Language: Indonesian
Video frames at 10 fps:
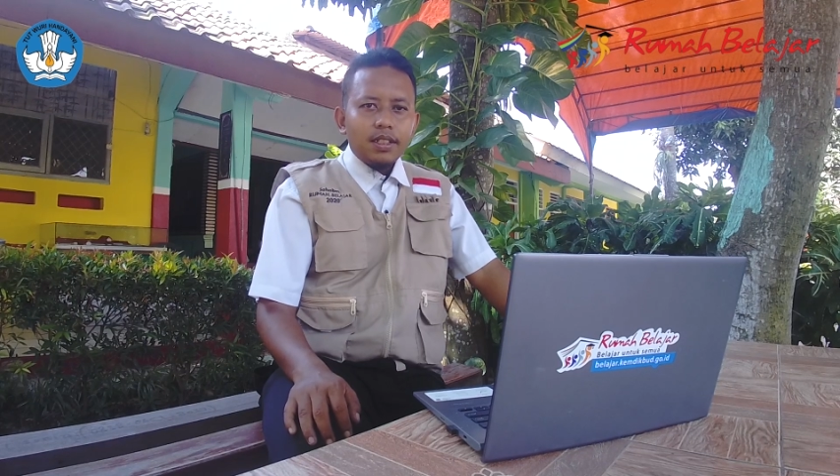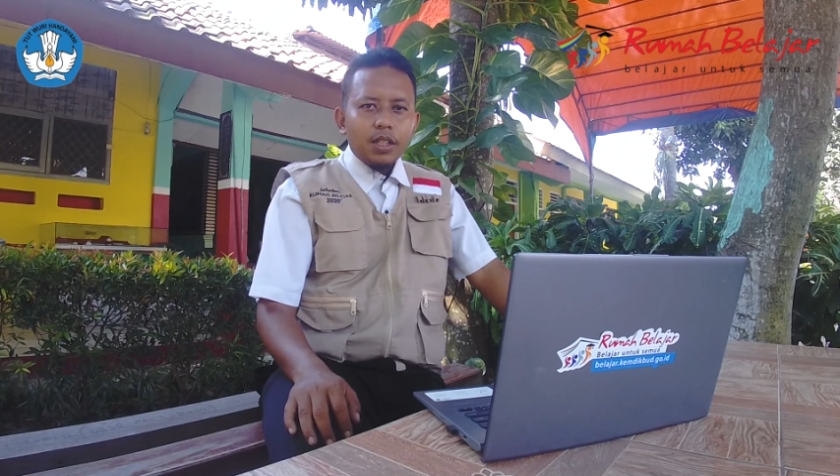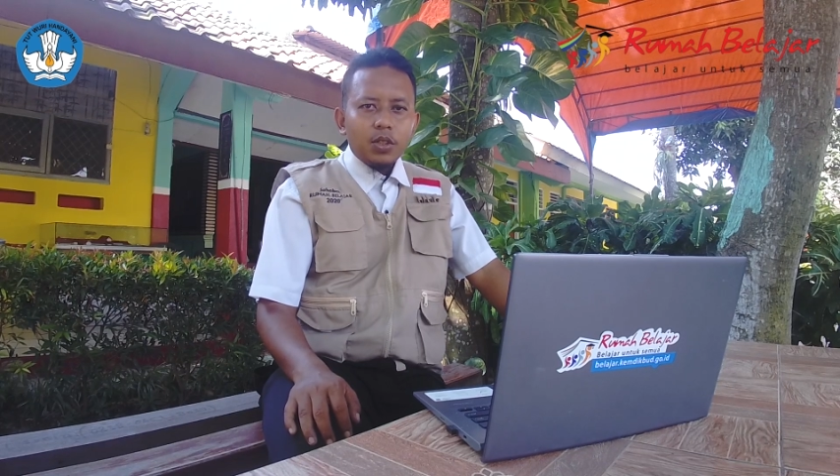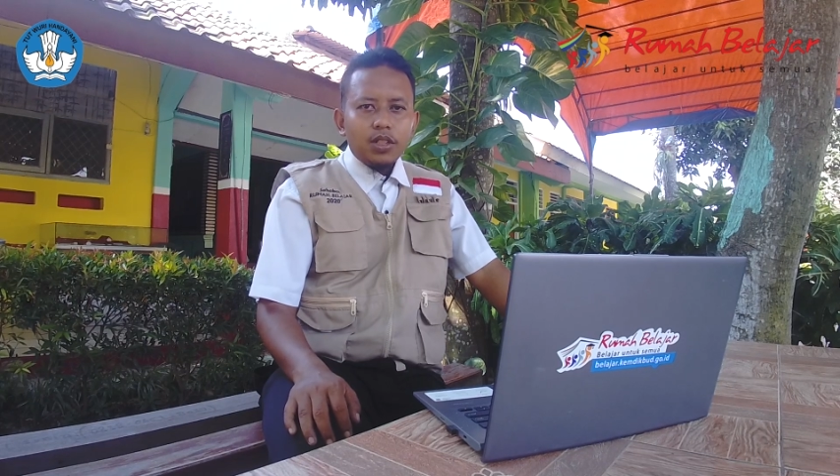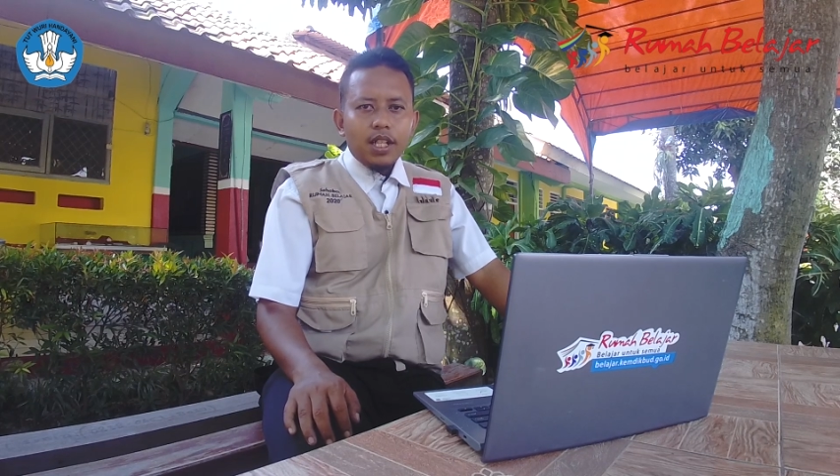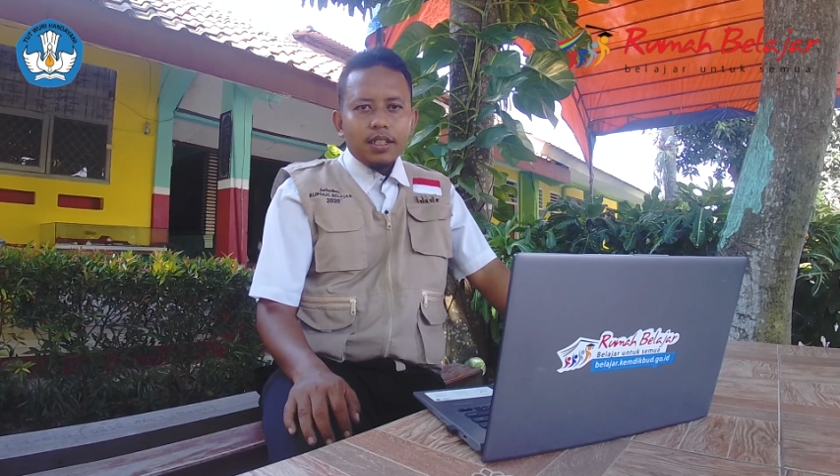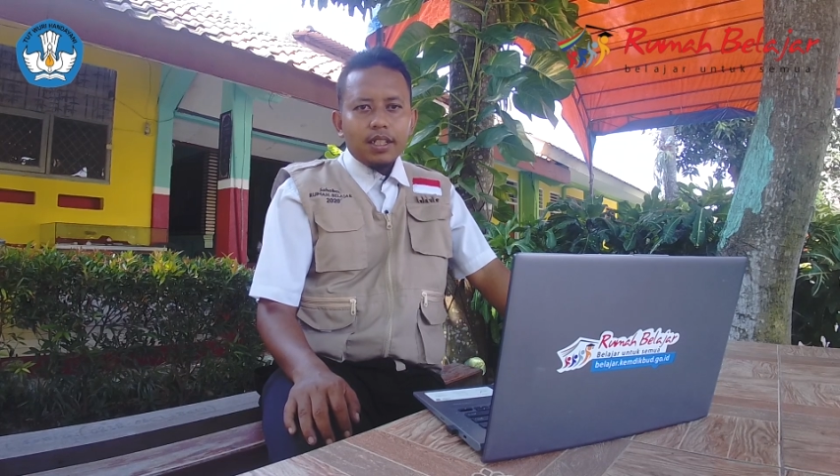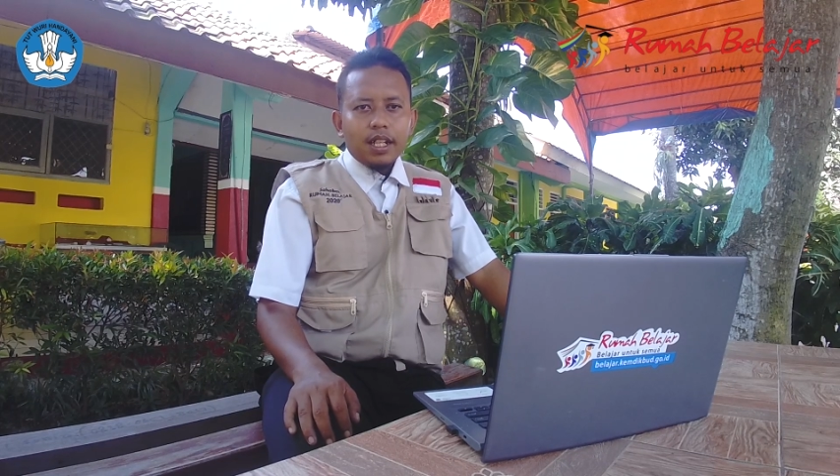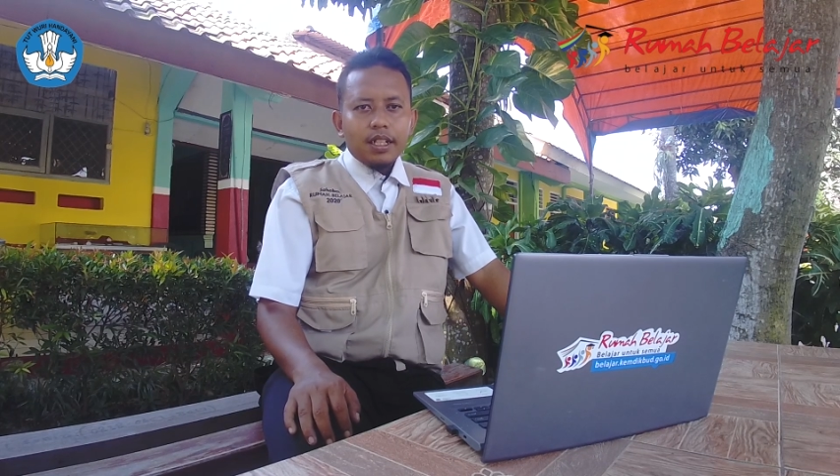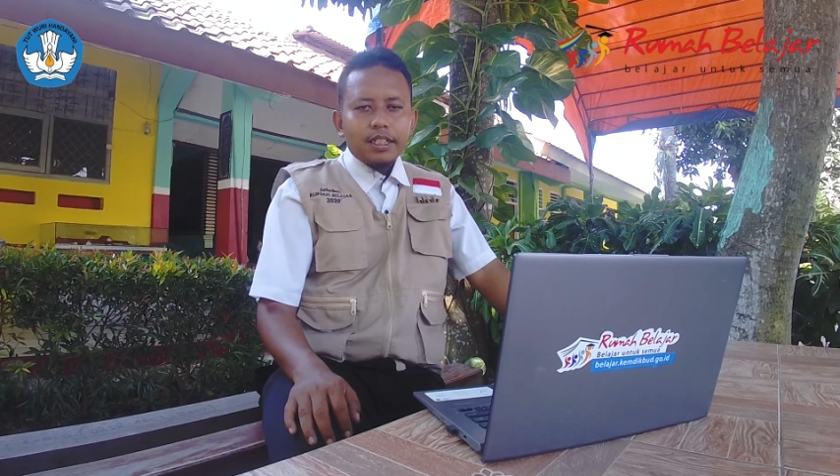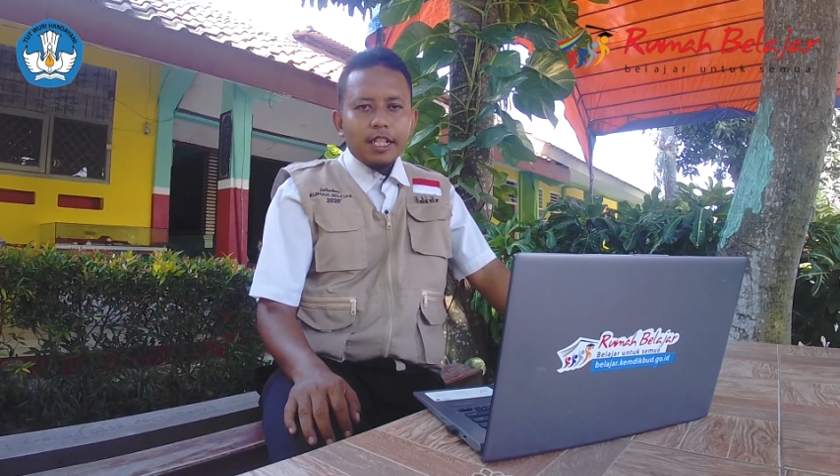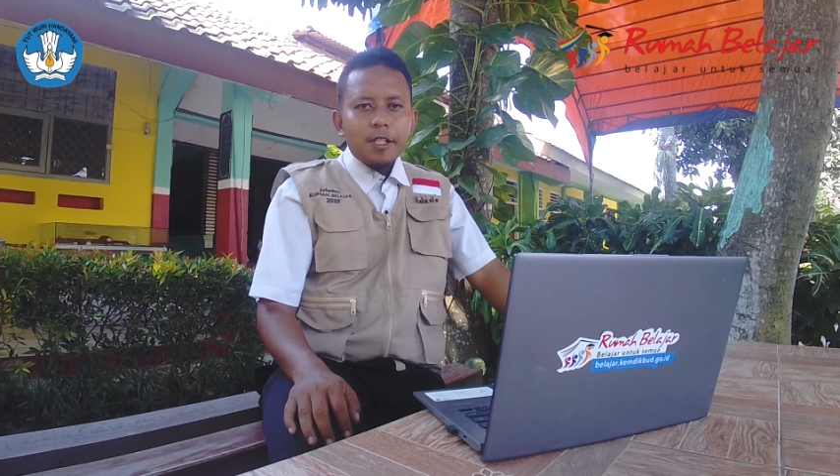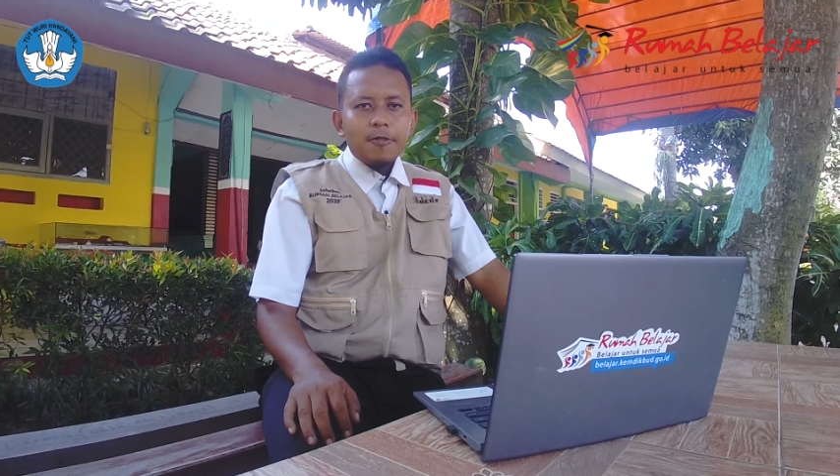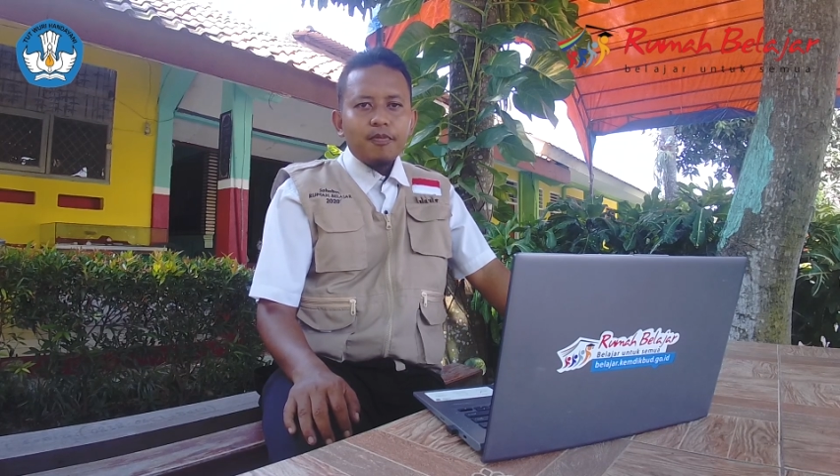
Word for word: yaitu diantaranya